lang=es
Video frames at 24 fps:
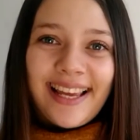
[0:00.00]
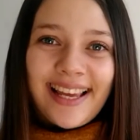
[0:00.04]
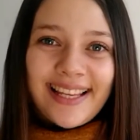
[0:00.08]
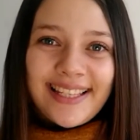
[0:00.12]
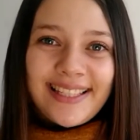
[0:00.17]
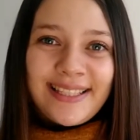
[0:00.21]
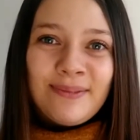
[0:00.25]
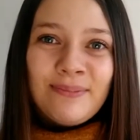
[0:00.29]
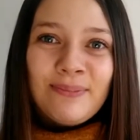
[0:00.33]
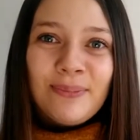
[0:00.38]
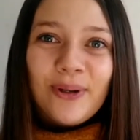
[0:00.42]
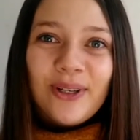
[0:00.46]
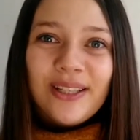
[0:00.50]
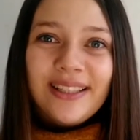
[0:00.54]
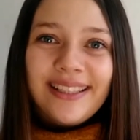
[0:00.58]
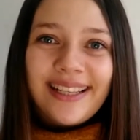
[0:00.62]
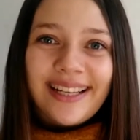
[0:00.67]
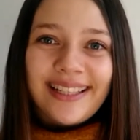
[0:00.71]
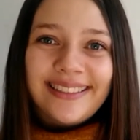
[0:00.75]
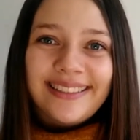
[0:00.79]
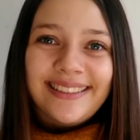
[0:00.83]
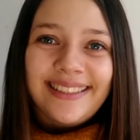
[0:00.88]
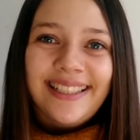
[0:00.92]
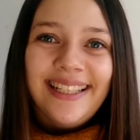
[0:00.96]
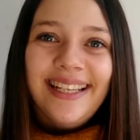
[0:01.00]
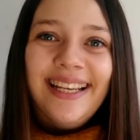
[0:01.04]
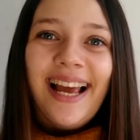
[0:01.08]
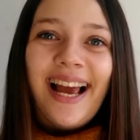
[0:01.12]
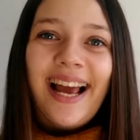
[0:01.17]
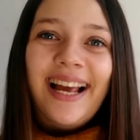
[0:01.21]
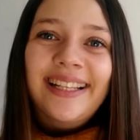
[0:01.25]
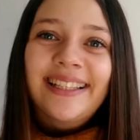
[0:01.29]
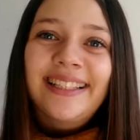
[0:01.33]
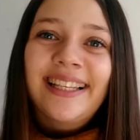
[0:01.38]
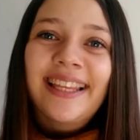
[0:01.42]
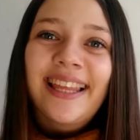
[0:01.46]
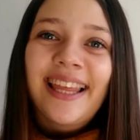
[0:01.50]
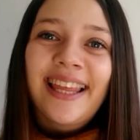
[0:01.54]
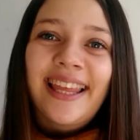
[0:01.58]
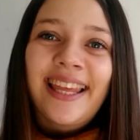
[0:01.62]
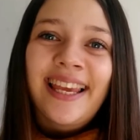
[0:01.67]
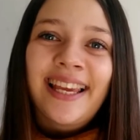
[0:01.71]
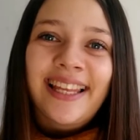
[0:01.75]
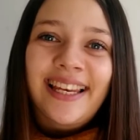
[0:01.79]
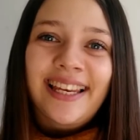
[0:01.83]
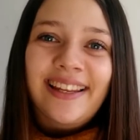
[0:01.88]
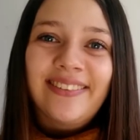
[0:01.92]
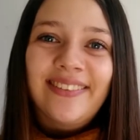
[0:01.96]
Es importante, antes de
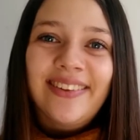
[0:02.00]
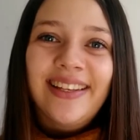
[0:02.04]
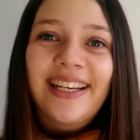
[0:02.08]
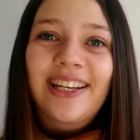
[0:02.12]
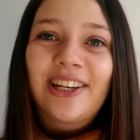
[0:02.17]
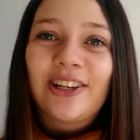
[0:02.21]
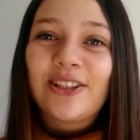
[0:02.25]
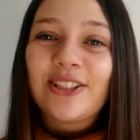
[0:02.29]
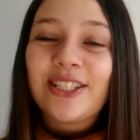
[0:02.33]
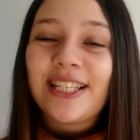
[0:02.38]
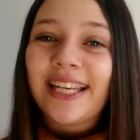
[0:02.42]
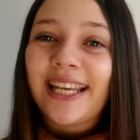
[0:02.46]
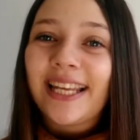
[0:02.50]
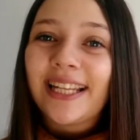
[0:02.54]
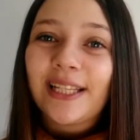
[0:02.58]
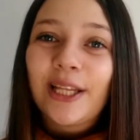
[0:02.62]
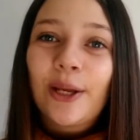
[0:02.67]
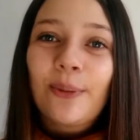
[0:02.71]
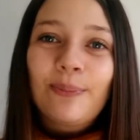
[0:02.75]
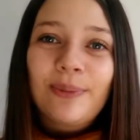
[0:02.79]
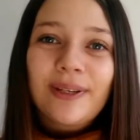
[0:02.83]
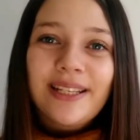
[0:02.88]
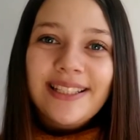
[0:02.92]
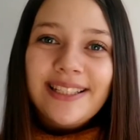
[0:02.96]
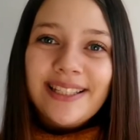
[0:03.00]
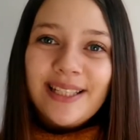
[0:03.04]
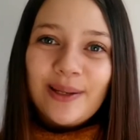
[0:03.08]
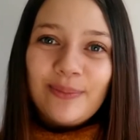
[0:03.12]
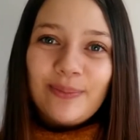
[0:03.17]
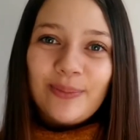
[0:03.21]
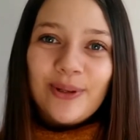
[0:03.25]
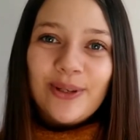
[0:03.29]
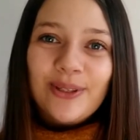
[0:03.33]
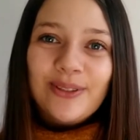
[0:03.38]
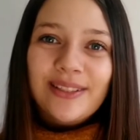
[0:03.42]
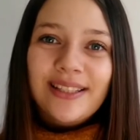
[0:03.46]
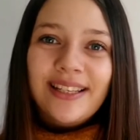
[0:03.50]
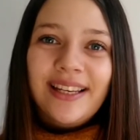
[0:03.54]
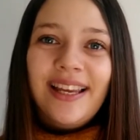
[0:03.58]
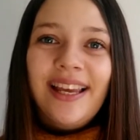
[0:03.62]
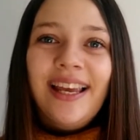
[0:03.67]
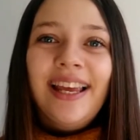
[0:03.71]
describir los siguientes principios,